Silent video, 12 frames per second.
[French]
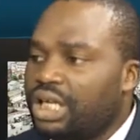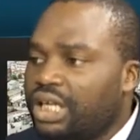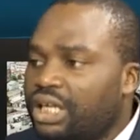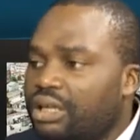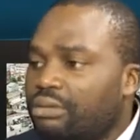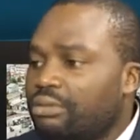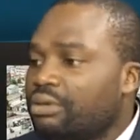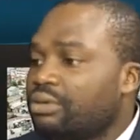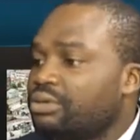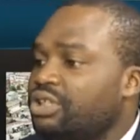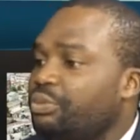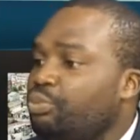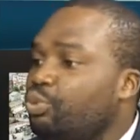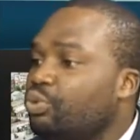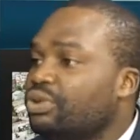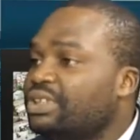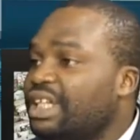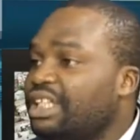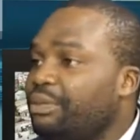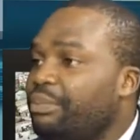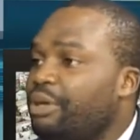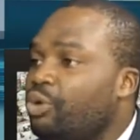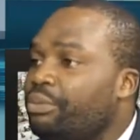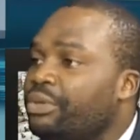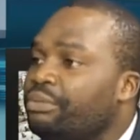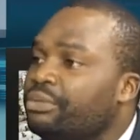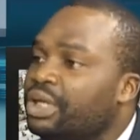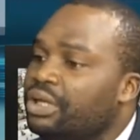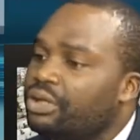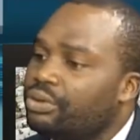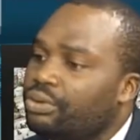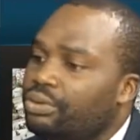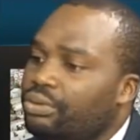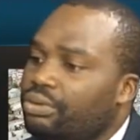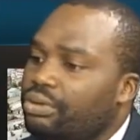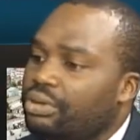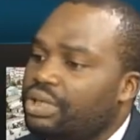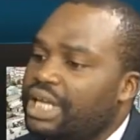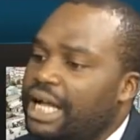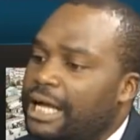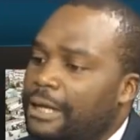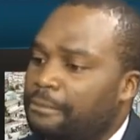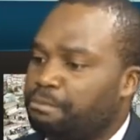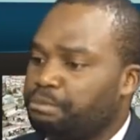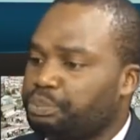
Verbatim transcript: Et j'ai pu constater par moi-même qu'il y a